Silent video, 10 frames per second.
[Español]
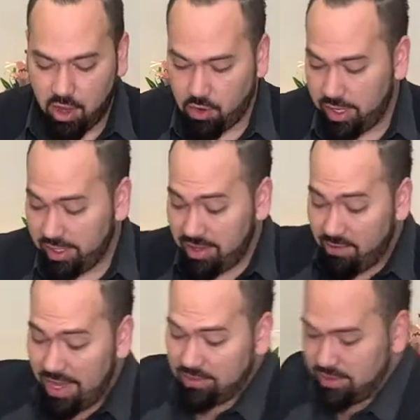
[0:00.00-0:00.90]
Con esta
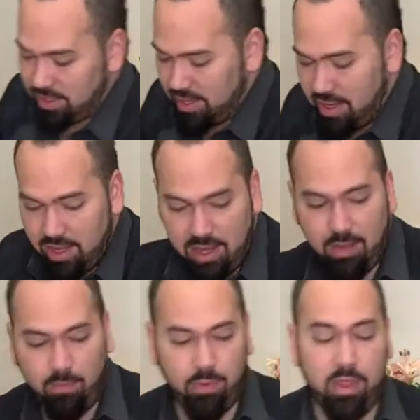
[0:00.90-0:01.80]
base
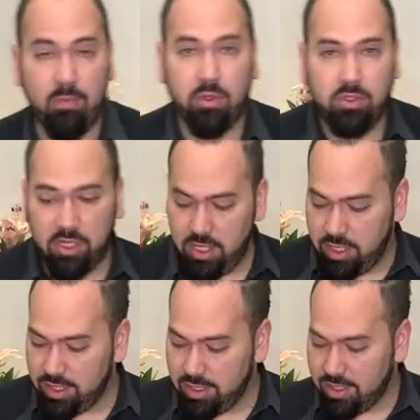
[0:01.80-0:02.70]
pudimos
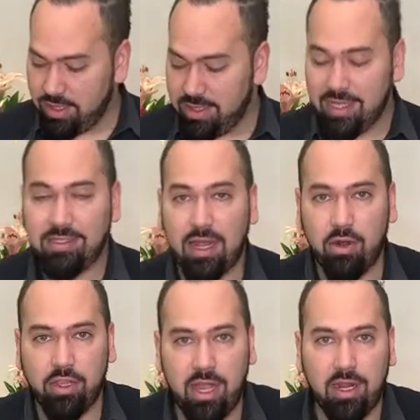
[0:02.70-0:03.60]

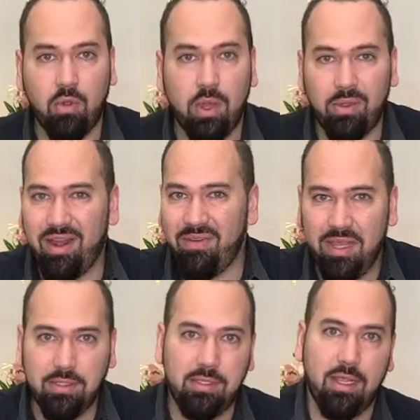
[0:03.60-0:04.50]
desarrollar, cuando las
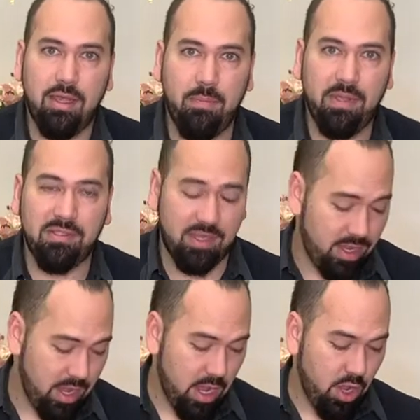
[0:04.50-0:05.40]
vi enseguida
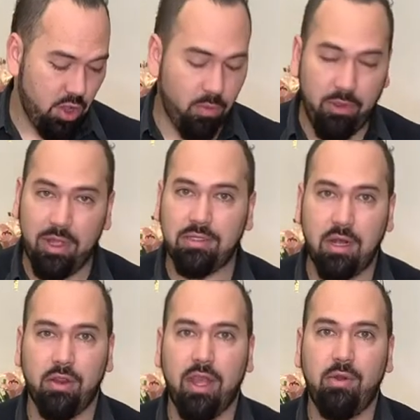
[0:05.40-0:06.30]
pensé cómo iba a
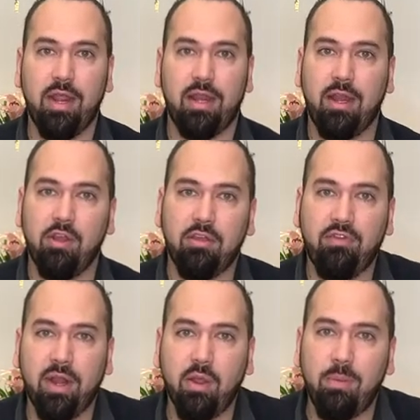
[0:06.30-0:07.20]
desarrollar un arreglo que
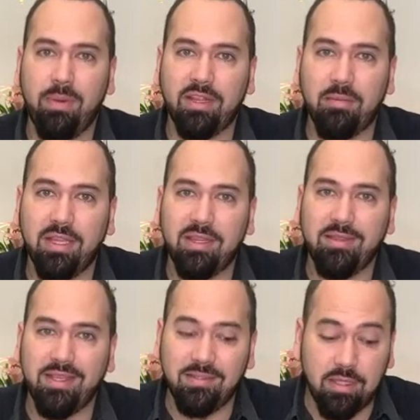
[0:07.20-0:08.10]
fuera completamente
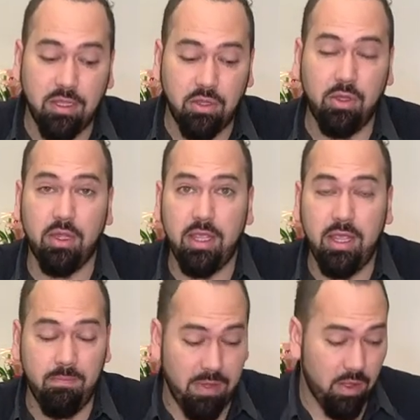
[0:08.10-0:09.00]
distinto
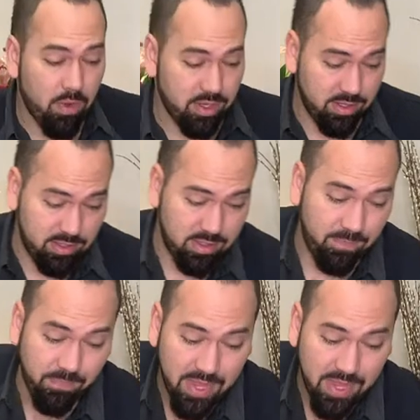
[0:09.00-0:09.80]
y vanguardista.